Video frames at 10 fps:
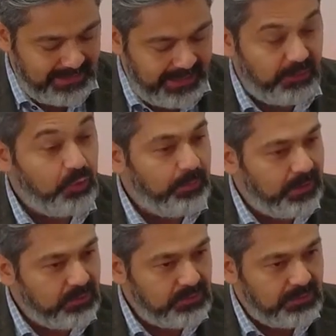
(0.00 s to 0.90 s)
en
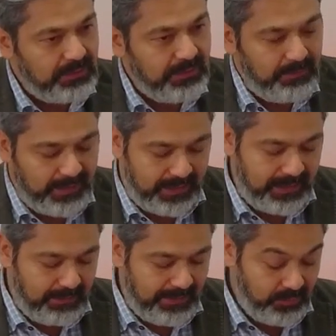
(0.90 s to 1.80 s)
números,
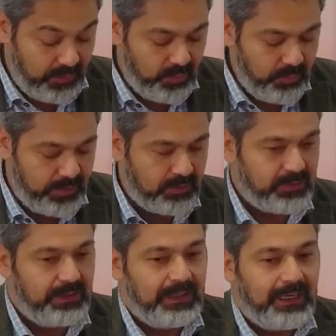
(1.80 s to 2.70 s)
¿verdad? Hablando de
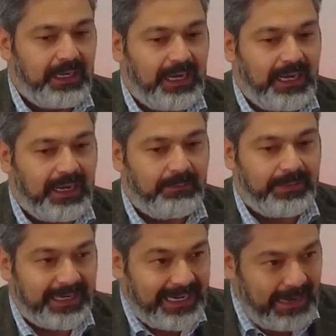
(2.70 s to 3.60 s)
números, ah, per